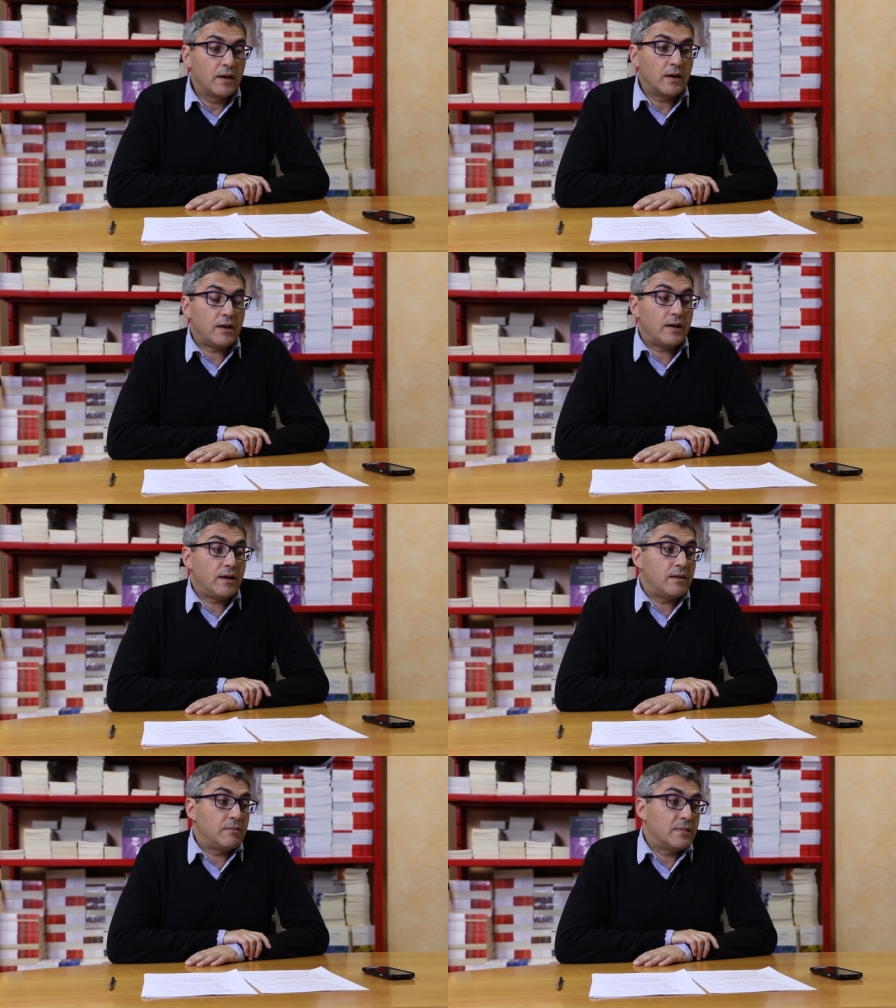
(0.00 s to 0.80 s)

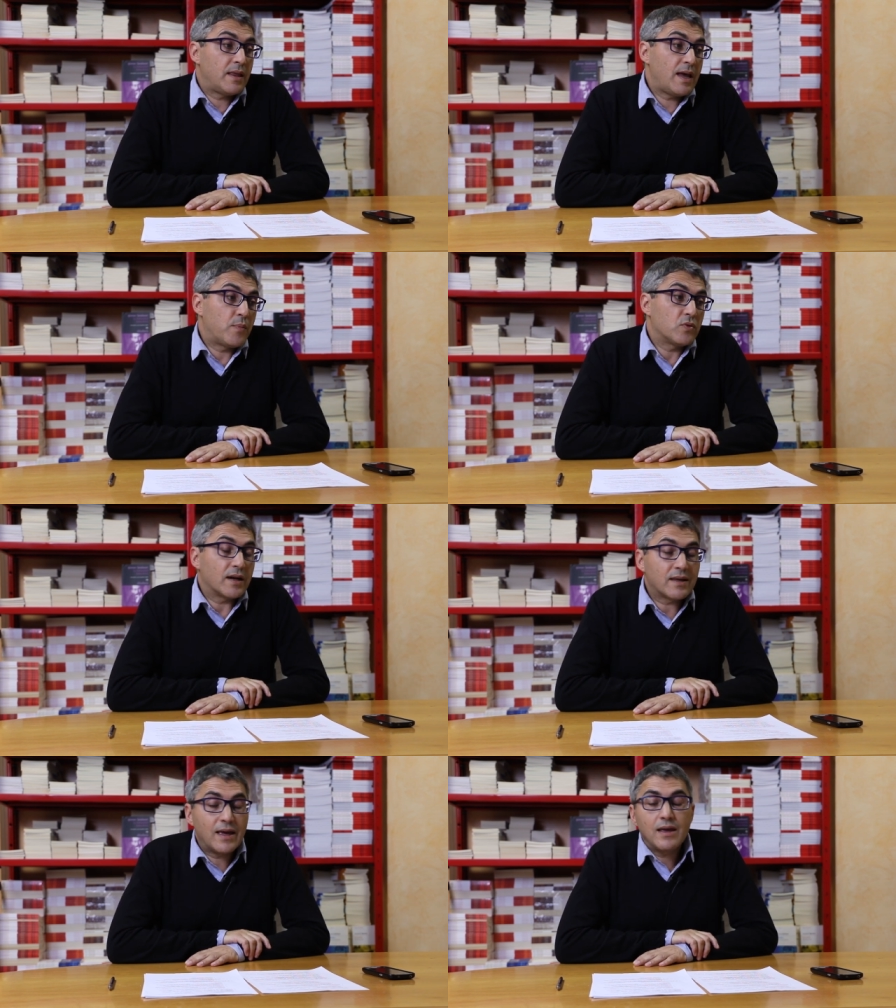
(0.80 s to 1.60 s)
Eh,
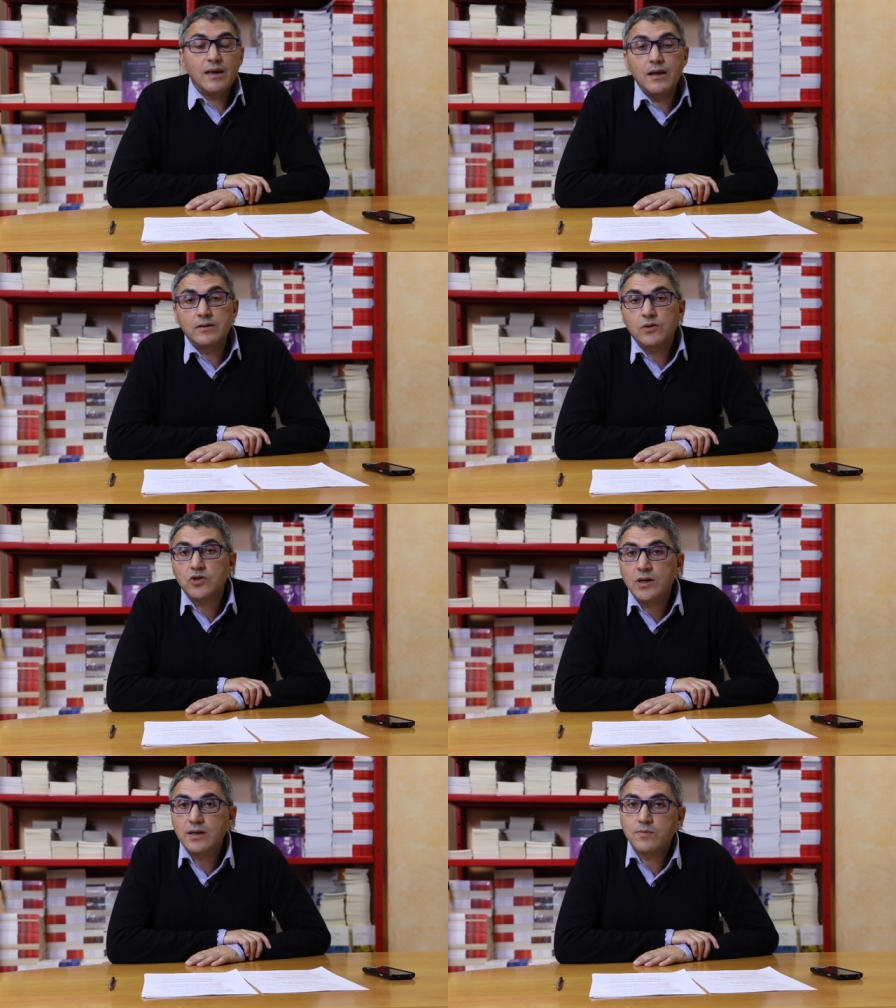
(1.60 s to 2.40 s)
reputa che il
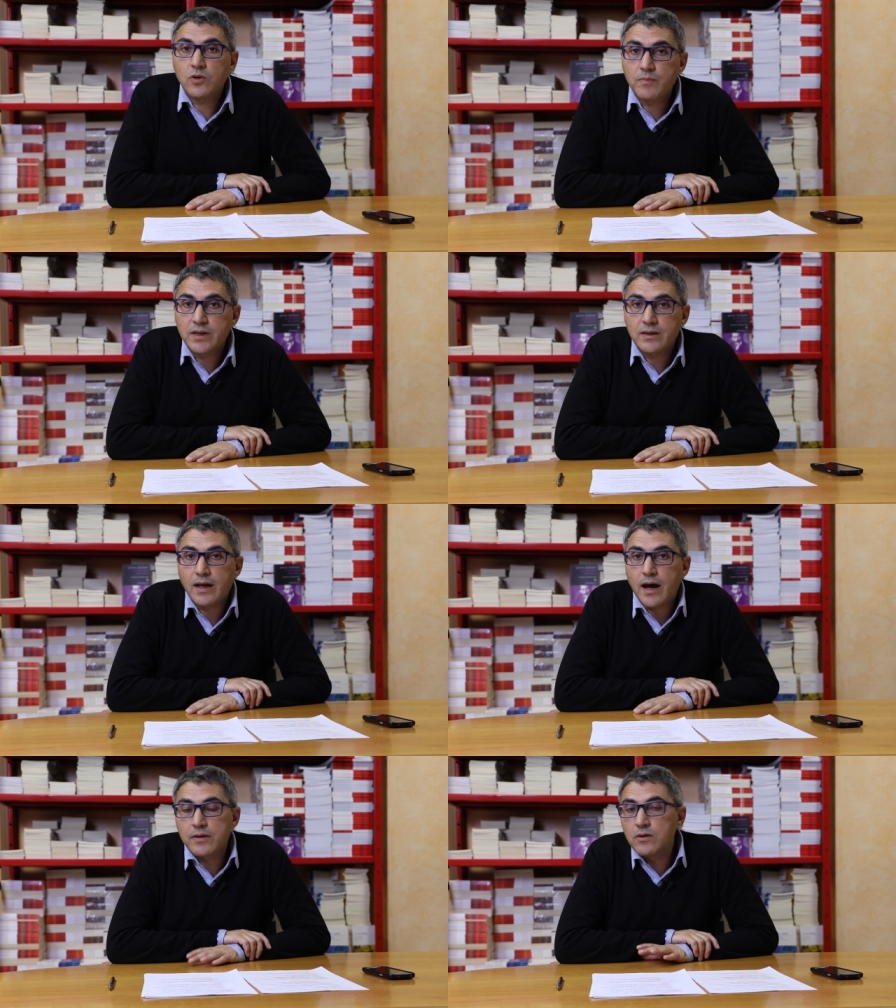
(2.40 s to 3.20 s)
socialismo
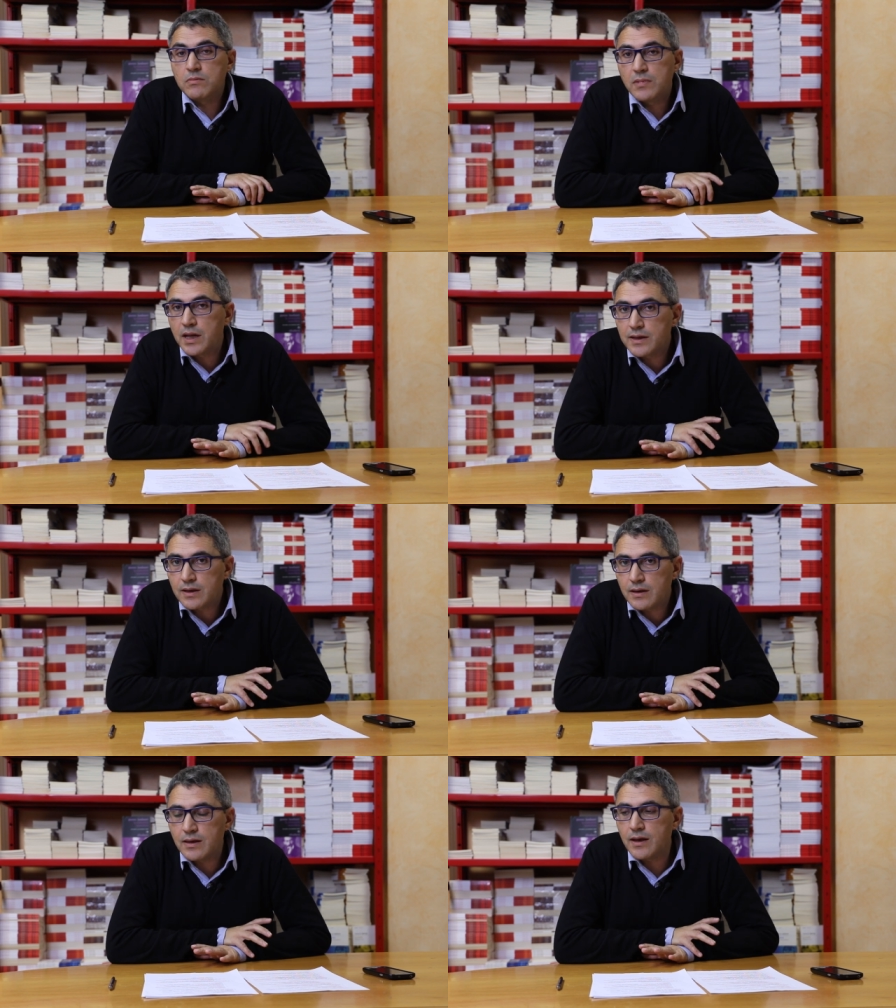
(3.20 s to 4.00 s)
libertario,
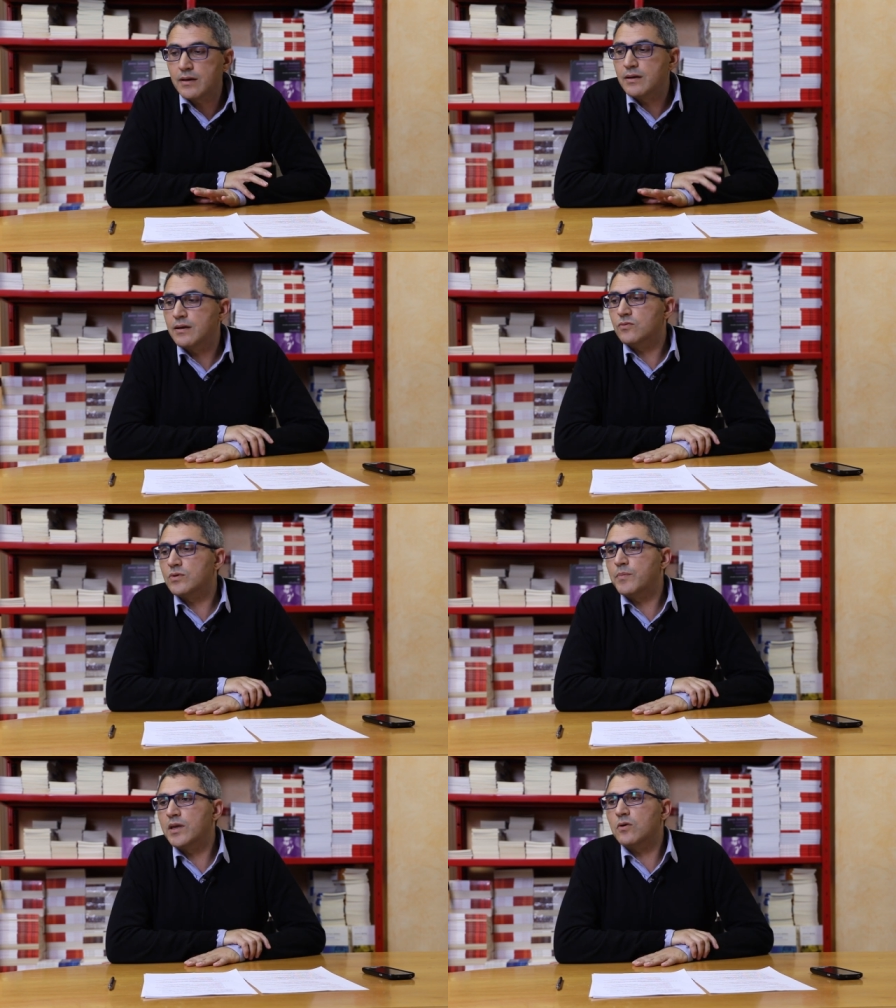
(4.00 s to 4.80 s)
l'anarchia in
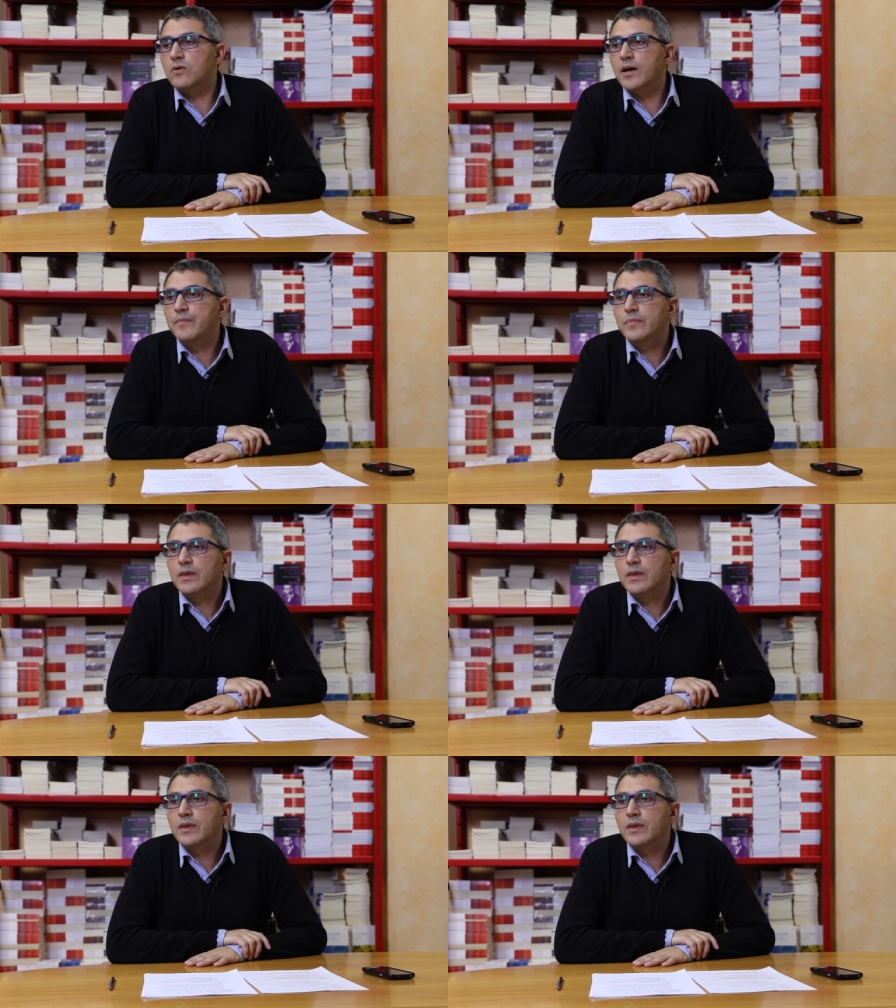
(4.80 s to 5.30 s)
una parola,